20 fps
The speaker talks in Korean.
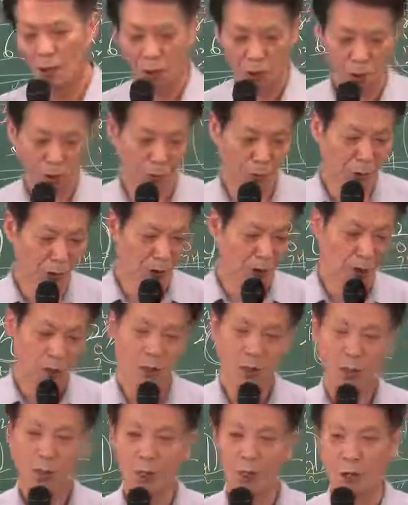여러분들,
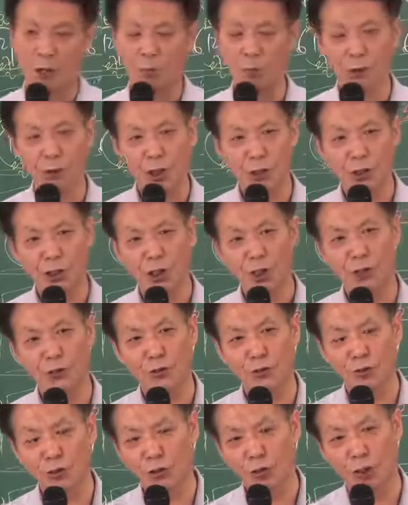업무정지
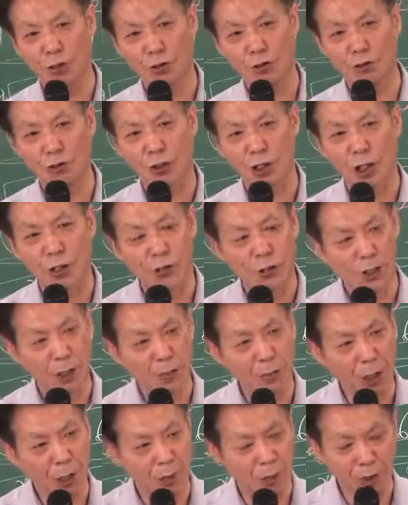기준은요, 6개월,
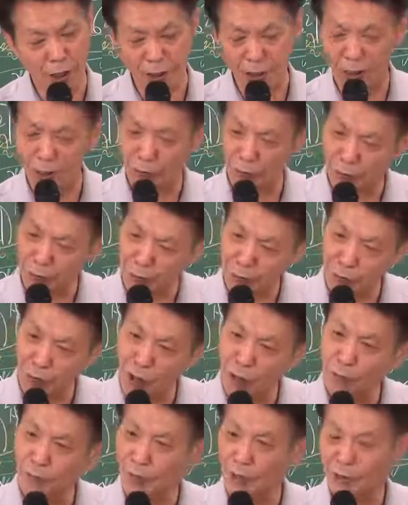3개월, 1개월로
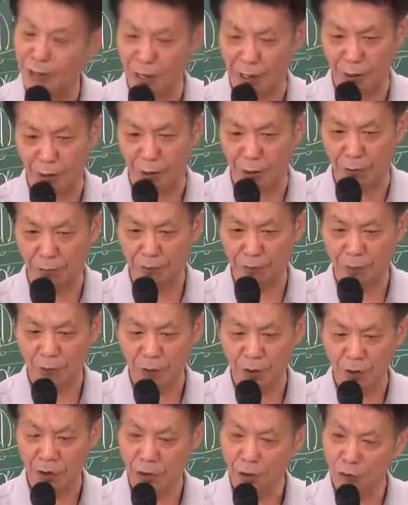외우면 돼요.
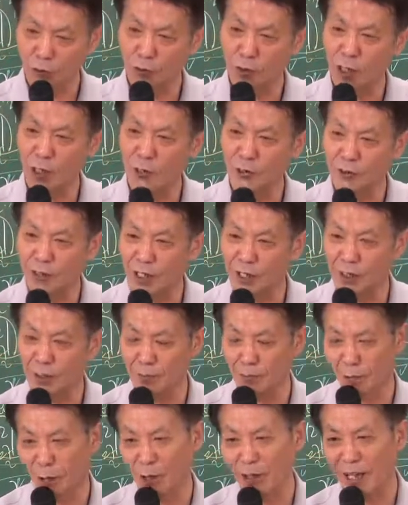
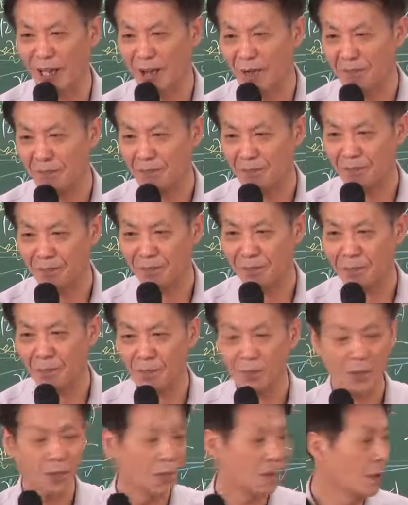6개월짜리는 몇 개?
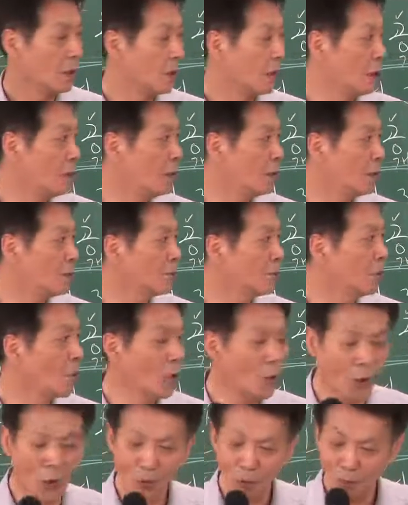뭐요?